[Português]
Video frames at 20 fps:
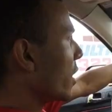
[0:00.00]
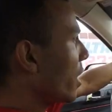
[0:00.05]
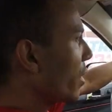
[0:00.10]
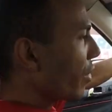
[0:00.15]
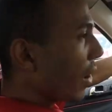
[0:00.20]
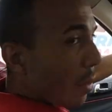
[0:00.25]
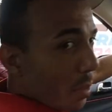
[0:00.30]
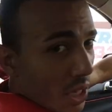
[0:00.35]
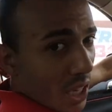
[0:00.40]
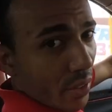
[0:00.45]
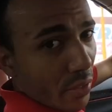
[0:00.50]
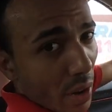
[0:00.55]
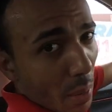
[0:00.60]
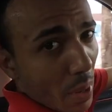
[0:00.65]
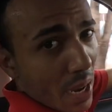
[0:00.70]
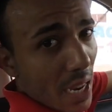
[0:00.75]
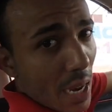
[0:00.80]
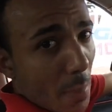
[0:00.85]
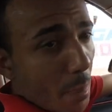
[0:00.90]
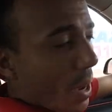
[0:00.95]
E vamos que
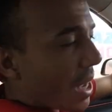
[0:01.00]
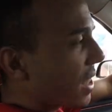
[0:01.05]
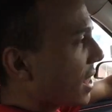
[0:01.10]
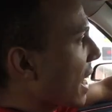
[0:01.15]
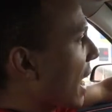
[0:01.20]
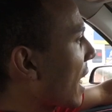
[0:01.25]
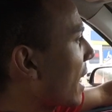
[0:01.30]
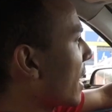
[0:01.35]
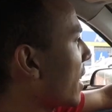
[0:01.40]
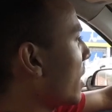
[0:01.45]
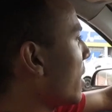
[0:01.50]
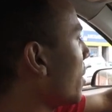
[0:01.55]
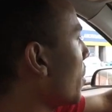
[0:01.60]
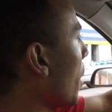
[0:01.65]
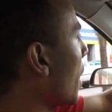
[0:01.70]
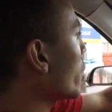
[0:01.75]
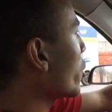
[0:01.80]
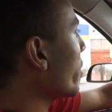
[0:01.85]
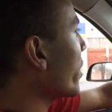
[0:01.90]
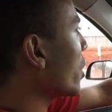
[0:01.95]
vamos aí, rapaziada.
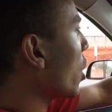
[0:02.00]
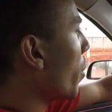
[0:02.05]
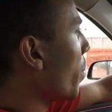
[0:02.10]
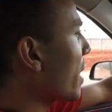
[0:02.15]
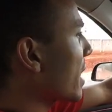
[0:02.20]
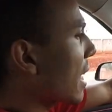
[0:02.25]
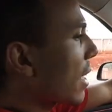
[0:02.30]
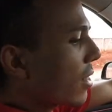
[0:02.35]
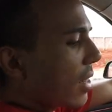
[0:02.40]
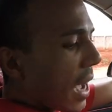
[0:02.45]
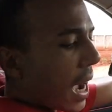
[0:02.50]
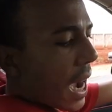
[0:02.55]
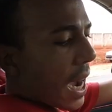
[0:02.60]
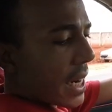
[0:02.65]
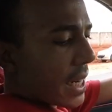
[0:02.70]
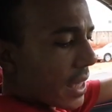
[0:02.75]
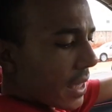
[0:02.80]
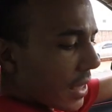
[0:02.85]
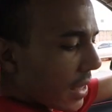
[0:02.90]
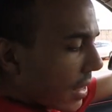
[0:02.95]
Mais um vídeo pesado na
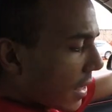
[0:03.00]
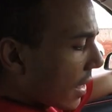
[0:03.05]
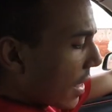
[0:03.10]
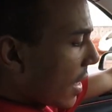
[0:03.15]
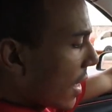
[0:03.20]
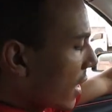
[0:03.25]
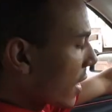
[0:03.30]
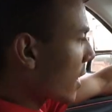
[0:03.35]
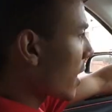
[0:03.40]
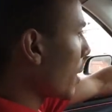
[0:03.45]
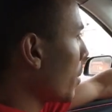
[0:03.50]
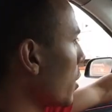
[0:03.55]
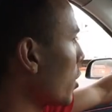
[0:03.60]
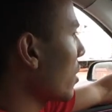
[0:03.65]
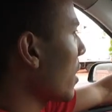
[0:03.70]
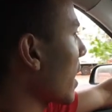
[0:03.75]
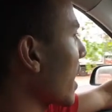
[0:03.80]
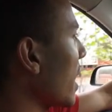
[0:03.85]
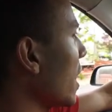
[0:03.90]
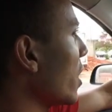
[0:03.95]
área. Também
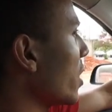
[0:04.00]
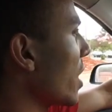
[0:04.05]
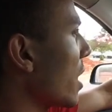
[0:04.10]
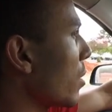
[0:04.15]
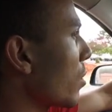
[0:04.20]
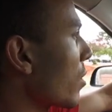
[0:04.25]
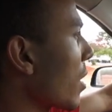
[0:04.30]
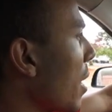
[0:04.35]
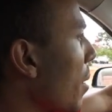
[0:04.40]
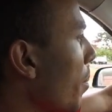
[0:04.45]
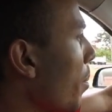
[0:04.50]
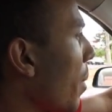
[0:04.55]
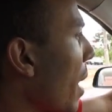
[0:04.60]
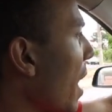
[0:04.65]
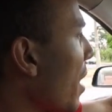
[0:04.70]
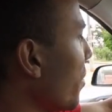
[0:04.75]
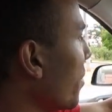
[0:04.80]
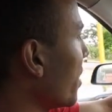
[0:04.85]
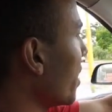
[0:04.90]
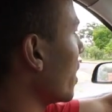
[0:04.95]
naquele jeito
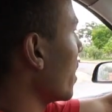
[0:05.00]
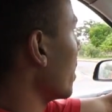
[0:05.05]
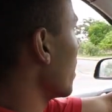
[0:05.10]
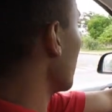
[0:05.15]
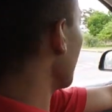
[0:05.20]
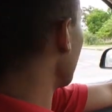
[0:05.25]
trampar, fi.